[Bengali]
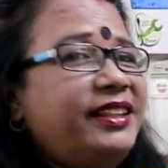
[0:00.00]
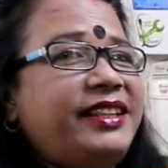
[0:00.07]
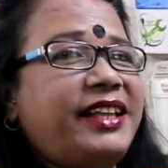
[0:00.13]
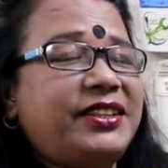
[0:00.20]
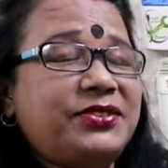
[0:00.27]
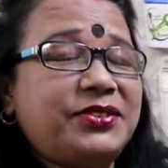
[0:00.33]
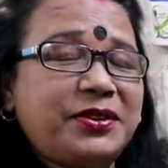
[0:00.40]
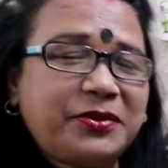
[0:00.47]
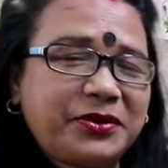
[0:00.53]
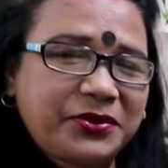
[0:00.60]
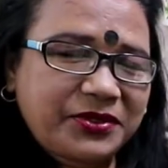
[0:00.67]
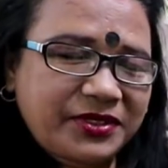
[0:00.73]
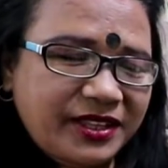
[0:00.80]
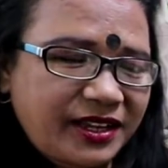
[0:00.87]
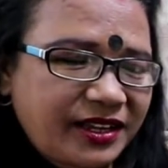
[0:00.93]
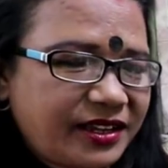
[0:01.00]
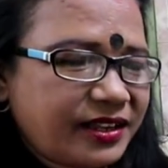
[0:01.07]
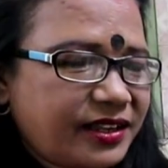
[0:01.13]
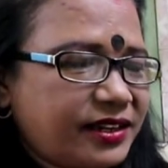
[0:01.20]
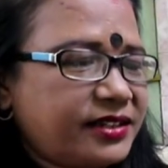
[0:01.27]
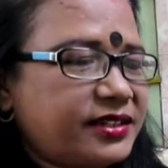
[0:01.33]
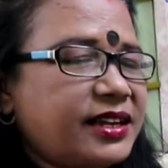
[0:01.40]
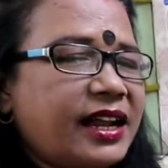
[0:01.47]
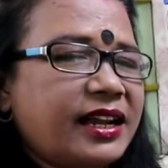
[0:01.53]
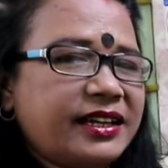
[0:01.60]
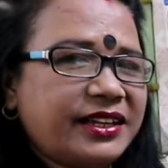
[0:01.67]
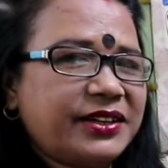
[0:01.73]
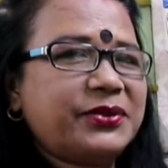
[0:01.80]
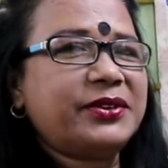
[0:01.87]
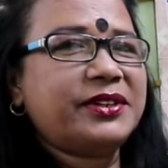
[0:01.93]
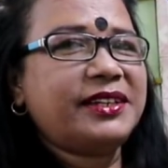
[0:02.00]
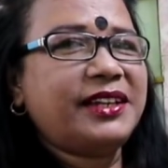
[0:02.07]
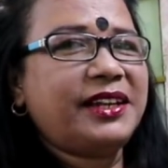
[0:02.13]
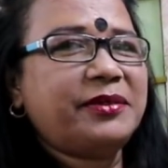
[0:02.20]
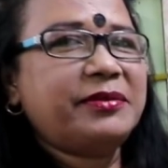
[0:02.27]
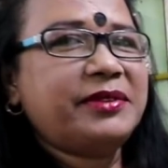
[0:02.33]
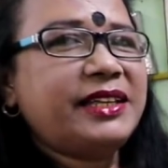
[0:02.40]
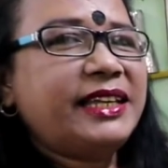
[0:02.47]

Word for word: তার জন্য আমি একটু তেলটাকে ঠান্ডা করে নিলাম